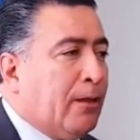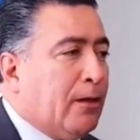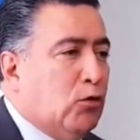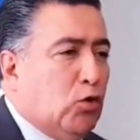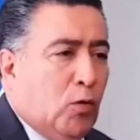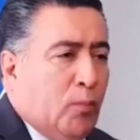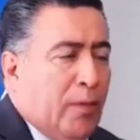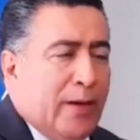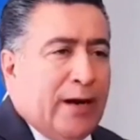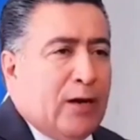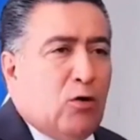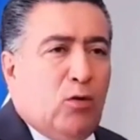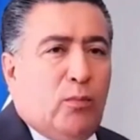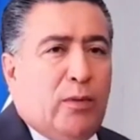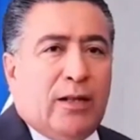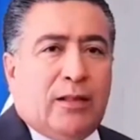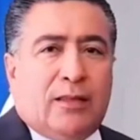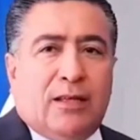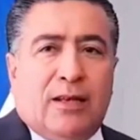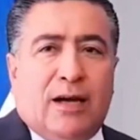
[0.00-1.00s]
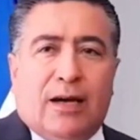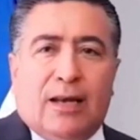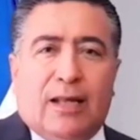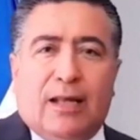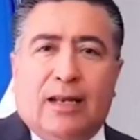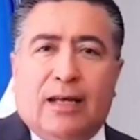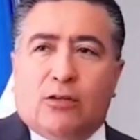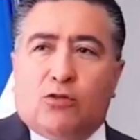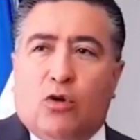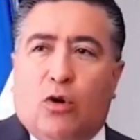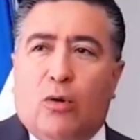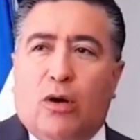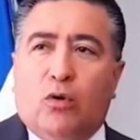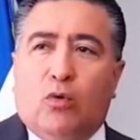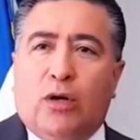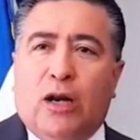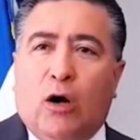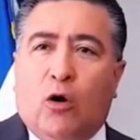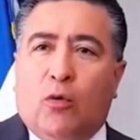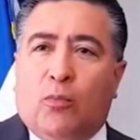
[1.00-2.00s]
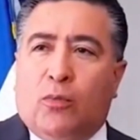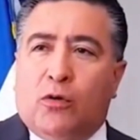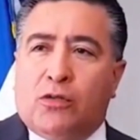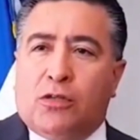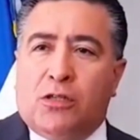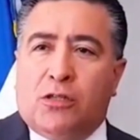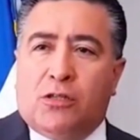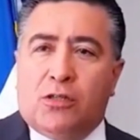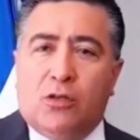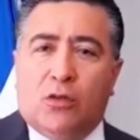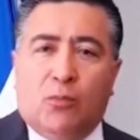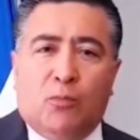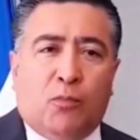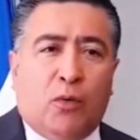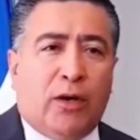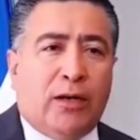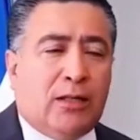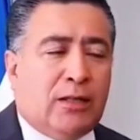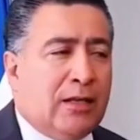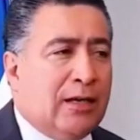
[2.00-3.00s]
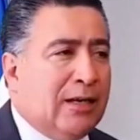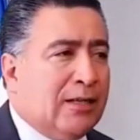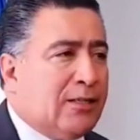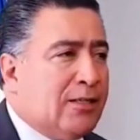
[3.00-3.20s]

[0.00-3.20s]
no para convertir a Arena solo en una oposición política,